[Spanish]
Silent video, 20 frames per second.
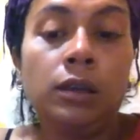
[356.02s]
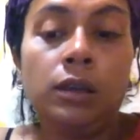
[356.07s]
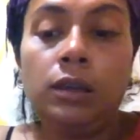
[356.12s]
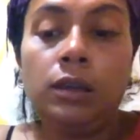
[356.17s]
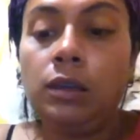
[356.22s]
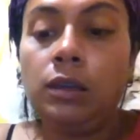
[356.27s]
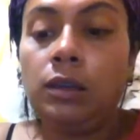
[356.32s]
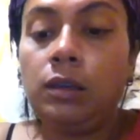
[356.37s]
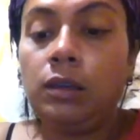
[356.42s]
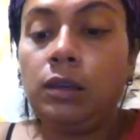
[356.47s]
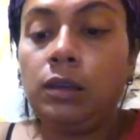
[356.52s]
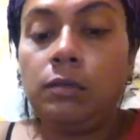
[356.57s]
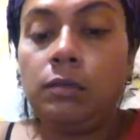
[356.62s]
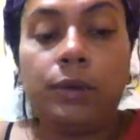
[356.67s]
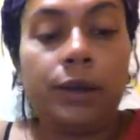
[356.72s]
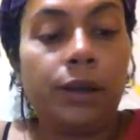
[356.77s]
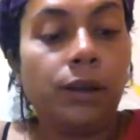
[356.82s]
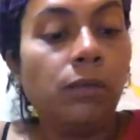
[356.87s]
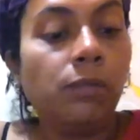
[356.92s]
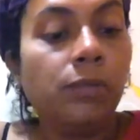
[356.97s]
Y
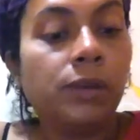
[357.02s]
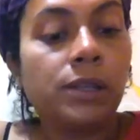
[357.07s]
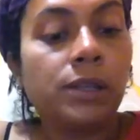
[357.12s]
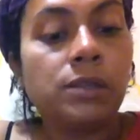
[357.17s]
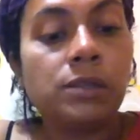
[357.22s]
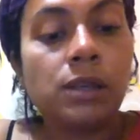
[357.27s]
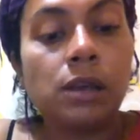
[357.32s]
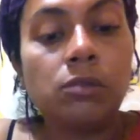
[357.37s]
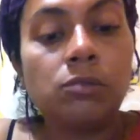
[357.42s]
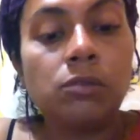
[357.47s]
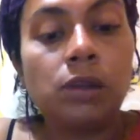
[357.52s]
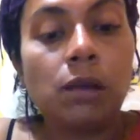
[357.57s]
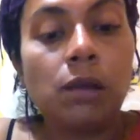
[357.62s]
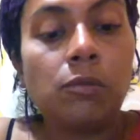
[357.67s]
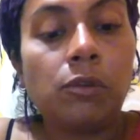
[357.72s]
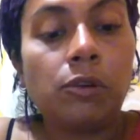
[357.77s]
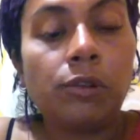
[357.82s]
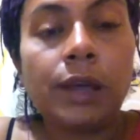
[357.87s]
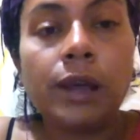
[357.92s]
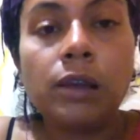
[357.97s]
bueno, puede ser una
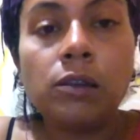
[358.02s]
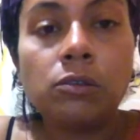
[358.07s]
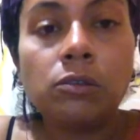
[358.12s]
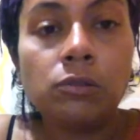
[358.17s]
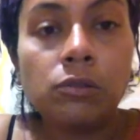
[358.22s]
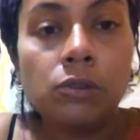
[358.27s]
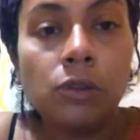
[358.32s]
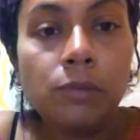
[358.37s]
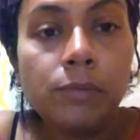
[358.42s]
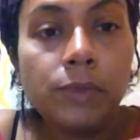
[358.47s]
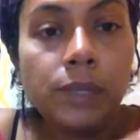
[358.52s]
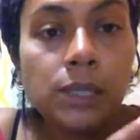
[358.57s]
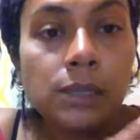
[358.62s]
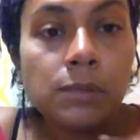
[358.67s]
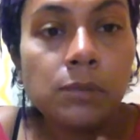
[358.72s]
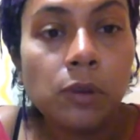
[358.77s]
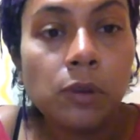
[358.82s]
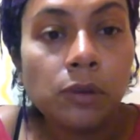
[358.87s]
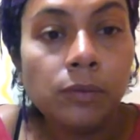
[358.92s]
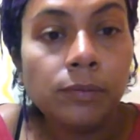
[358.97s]
boda con uno
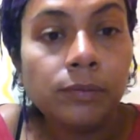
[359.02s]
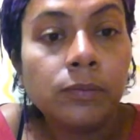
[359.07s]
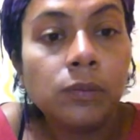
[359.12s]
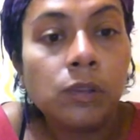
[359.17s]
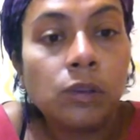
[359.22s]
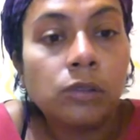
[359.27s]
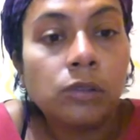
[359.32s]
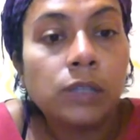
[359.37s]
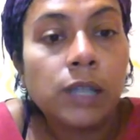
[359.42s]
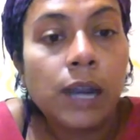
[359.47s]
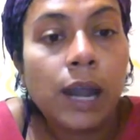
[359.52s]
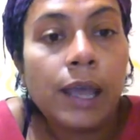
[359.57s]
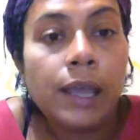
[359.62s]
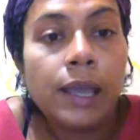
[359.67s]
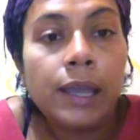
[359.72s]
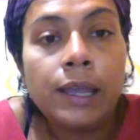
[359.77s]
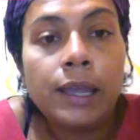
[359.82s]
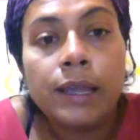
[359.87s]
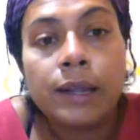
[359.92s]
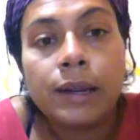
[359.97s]
mismo,
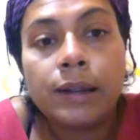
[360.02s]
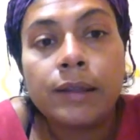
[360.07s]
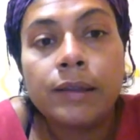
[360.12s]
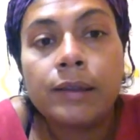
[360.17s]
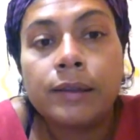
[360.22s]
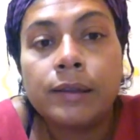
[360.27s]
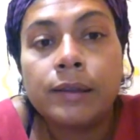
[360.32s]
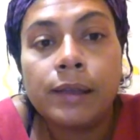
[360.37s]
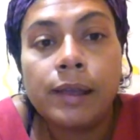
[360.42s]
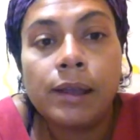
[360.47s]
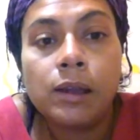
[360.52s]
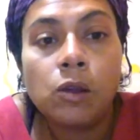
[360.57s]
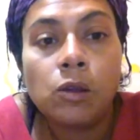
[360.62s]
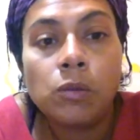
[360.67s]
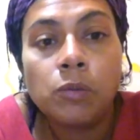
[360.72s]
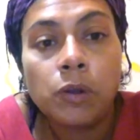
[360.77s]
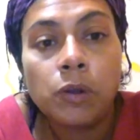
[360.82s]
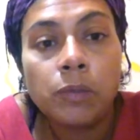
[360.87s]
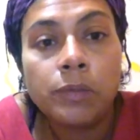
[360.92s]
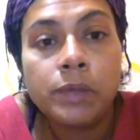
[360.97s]
contraer el
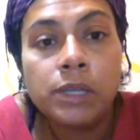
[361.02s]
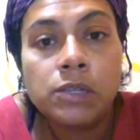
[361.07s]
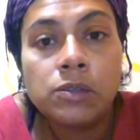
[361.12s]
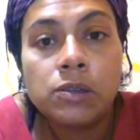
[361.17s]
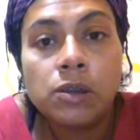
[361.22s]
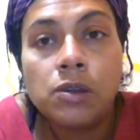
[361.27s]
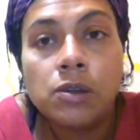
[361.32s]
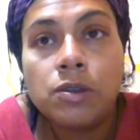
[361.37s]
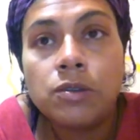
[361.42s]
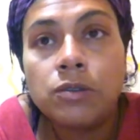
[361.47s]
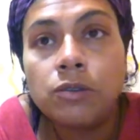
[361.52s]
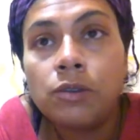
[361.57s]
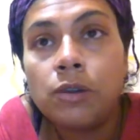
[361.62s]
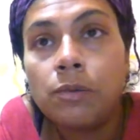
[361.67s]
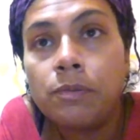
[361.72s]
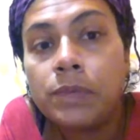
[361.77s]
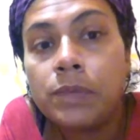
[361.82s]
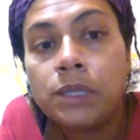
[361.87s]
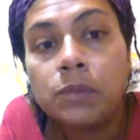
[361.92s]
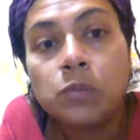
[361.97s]
compromiso con
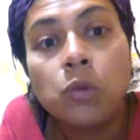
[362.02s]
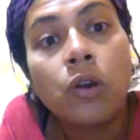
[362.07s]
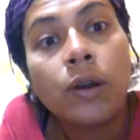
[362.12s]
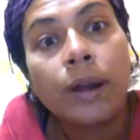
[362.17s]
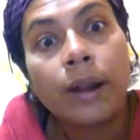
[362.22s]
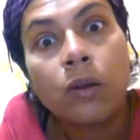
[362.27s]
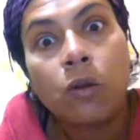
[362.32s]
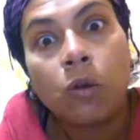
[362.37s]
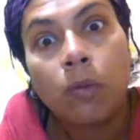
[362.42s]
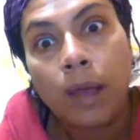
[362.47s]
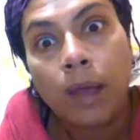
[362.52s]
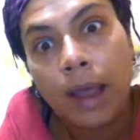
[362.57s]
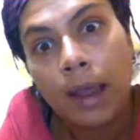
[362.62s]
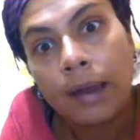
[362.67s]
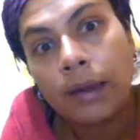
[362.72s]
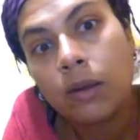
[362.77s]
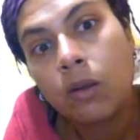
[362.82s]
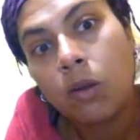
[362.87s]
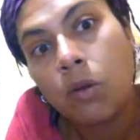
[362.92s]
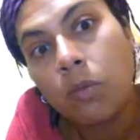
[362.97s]
uno mismo, renovar el